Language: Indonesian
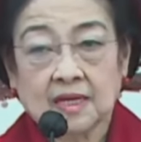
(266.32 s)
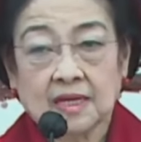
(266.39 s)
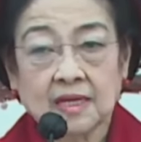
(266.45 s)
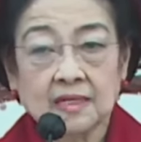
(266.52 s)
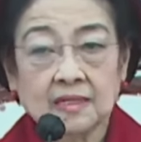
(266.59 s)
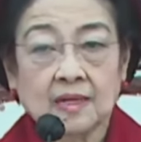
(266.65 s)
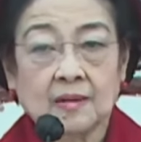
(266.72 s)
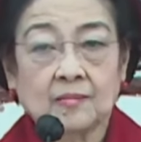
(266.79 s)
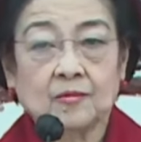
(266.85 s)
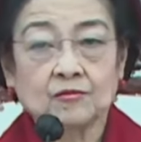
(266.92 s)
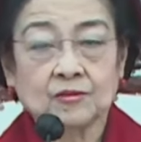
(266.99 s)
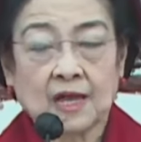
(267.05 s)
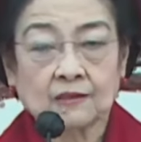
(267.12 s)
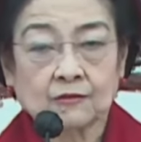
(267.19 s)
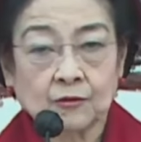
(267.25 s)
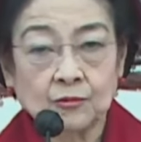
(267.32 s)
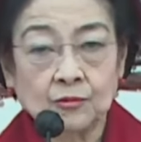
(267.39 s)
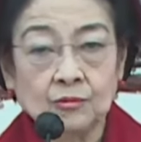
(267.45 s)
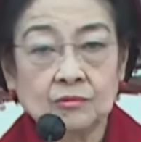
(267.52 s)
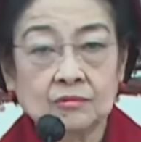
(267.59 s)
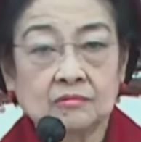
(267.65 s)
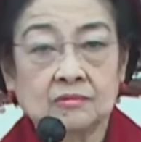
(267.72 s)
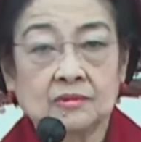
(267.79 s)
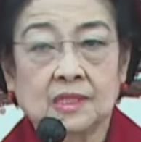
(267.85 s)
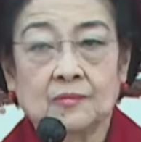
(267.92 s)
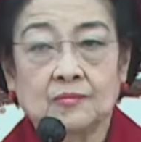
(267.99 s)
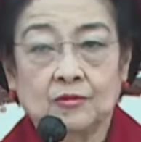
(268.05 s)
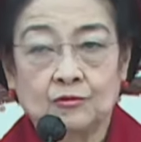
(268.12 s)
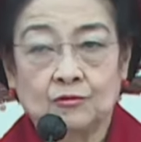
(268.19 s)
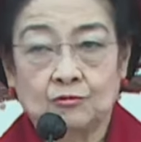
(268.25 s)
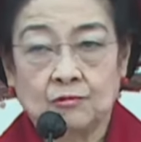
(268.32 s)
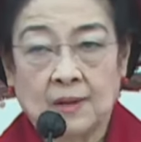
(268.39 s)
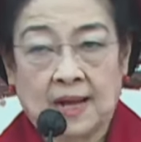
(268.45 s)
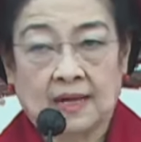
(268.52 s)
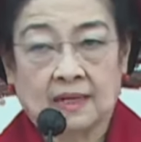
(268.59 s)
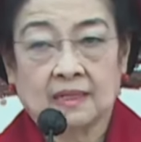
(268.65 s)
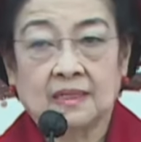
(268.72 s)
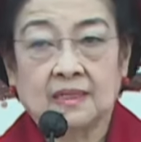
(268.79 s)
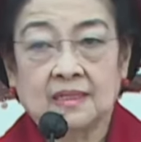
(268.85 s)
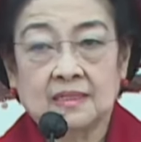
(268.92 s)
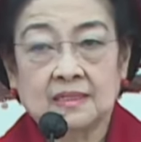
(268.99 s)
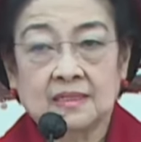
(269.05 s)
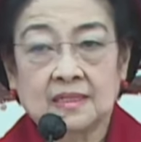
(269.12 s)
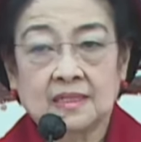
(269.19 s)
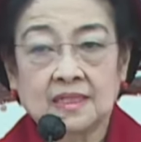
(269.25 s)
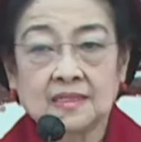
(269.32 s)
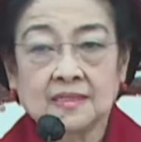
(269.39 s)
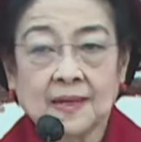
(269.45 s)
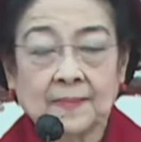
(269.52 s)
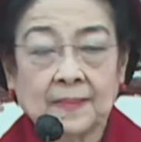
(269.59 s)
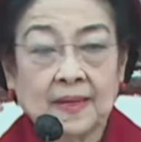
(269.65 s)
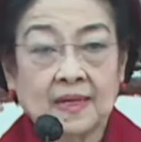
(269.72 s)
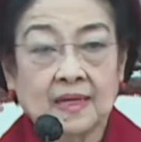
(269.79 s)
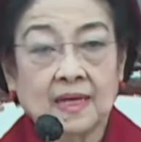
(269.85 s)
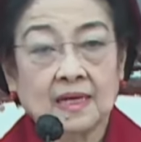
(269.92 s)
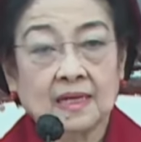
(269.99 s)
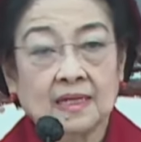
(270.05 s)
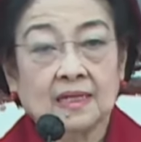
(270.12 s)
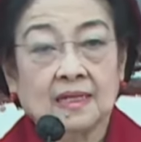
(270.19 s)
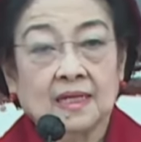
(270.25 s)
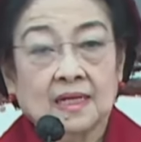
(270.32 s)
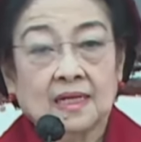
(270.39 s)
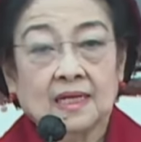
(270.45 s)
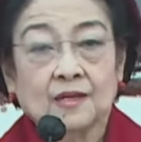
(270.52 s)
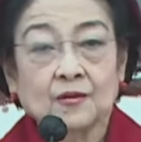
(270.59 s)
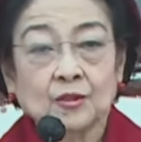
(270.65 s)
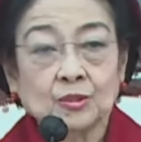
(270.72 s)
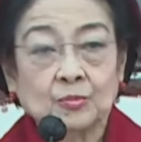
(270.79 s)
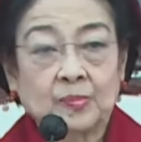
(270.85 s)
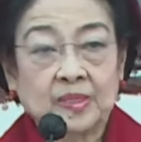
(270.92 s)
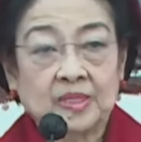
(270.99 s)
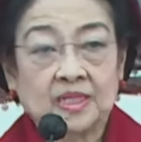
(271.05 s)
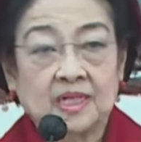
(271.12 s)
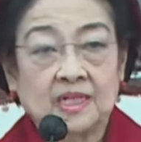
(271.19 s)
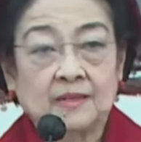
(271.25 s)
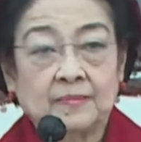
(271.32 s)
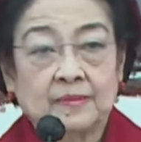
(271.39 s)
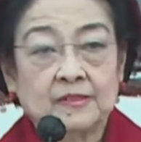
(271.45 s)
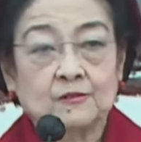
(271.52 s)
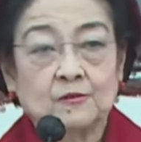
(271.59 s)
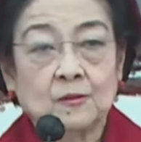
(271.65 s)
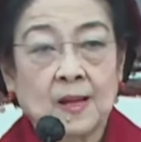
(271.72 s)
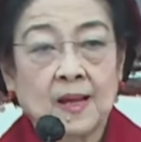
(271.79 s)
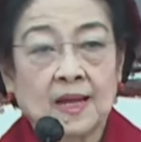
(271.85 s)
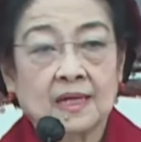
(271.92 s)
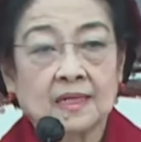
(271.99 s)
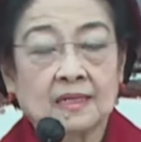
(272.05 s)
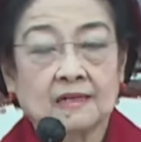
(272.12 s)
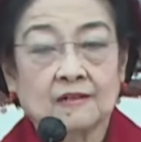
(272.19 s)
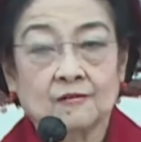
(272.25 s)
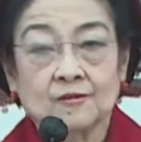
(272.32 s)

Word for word: Saya ndak mau satu, ndak mau dua, jadi siapa yang ikut PDI Perjuangan